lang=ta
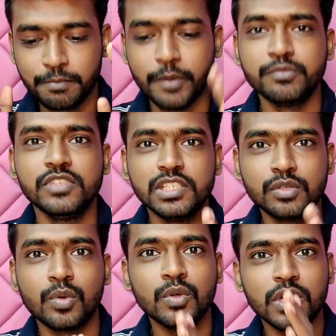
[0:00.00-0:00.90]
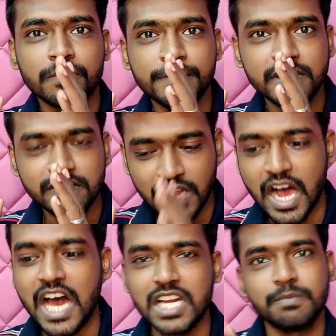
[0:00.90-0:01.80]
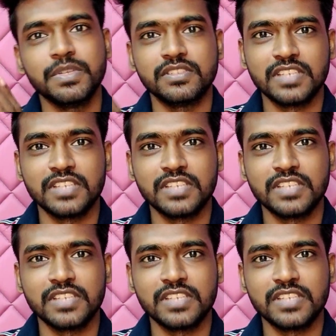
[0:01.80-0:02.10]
பப்ஜி தொண்ணூறு எஃபிஎஸ் ஆரம்ப